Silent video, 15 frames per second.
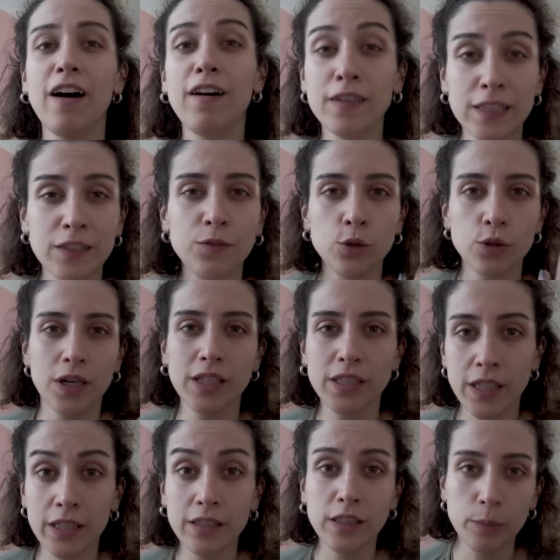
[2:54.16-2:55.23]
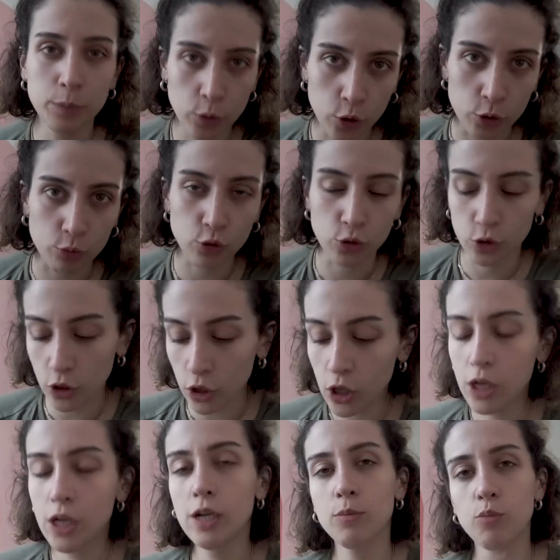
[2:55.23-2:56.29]
Aktif olarak yayın yapıyorum çünkü.
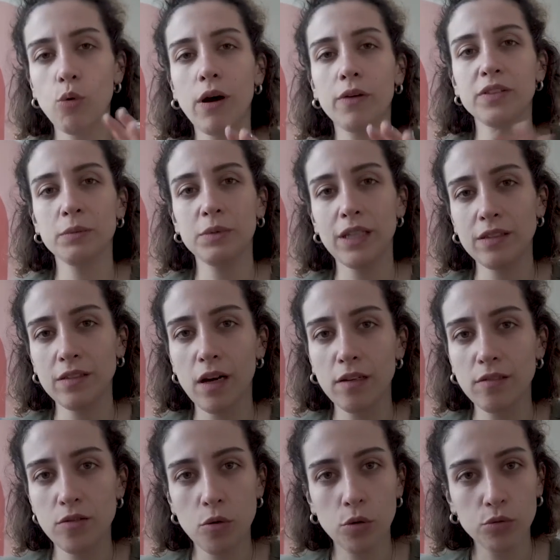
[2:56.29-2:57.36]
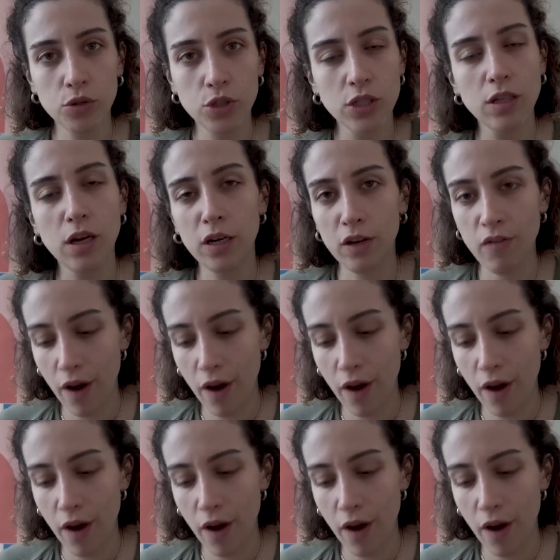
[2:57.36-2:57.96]
Bu hafta bir tek tatil olduğu için ara